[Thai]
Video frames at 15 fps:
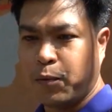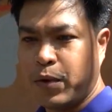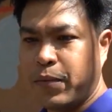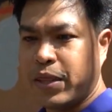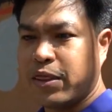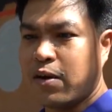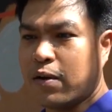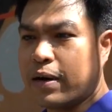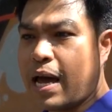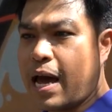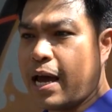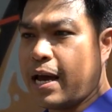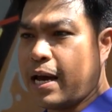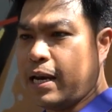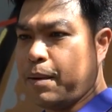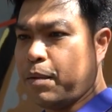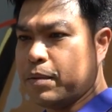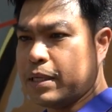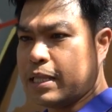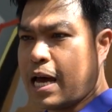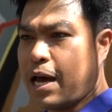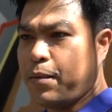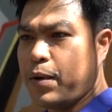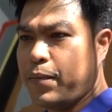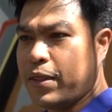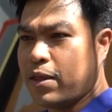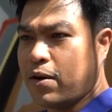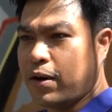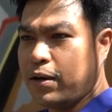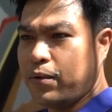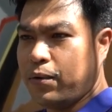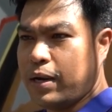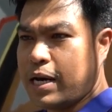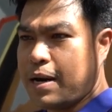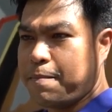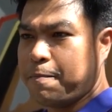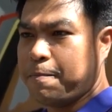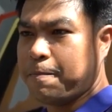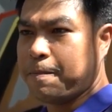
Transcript: วิบิตสองได้เดี๋ยวผมถ่ายวิบิตสองให้ดูนะครับ